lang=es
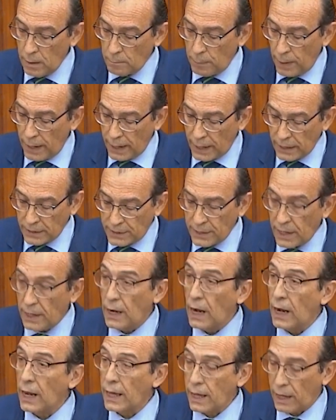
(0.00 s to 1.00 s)
para que
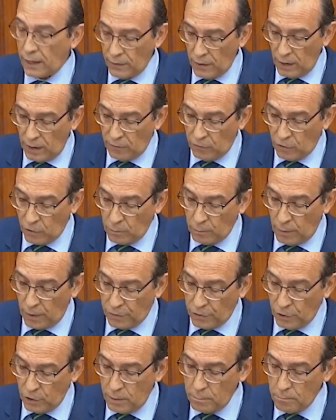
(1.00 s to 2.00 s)
sean el eje de la
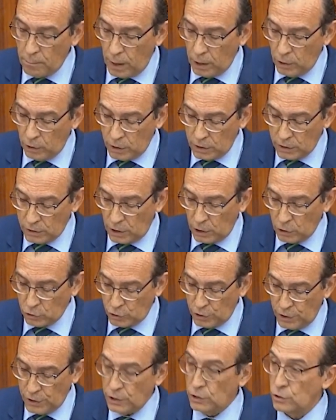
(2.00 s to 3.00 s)
formación en valores de
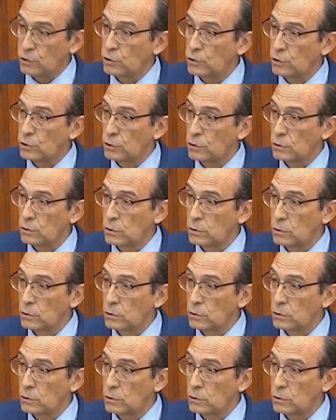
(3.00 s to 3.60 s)
los niños